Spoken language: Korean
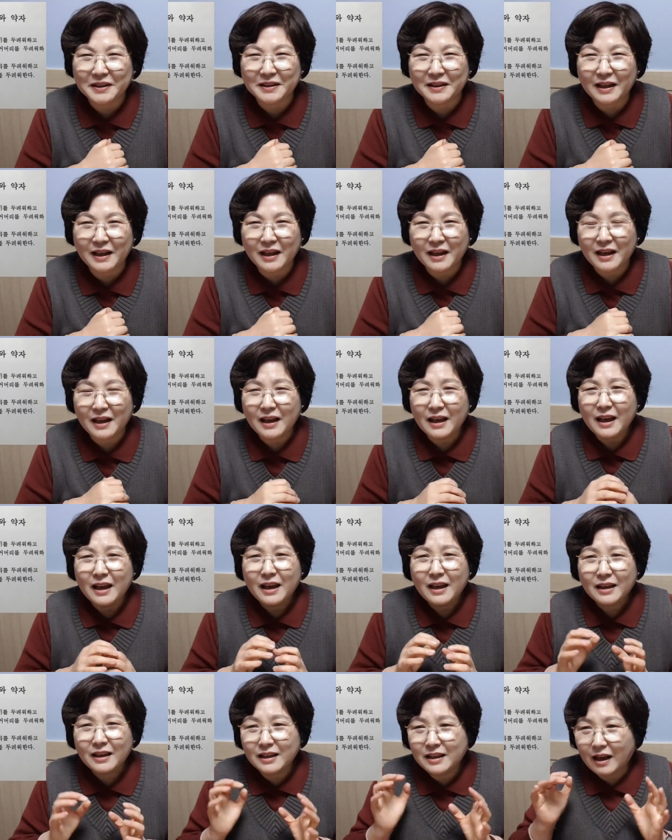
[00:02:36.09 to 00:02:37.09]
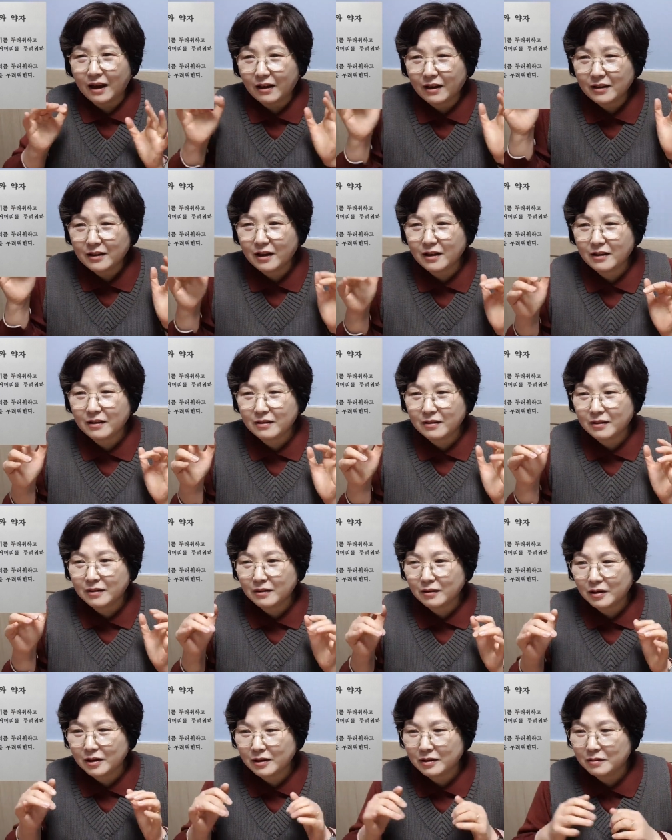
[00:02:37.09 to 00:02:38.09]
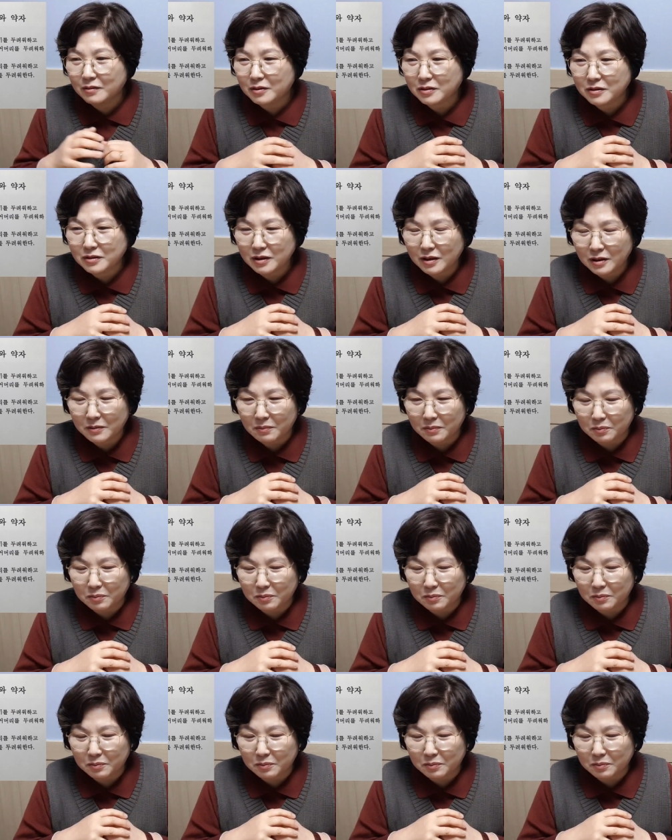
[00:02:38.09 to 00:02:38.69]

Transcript: 그런데 이 날아다니는 그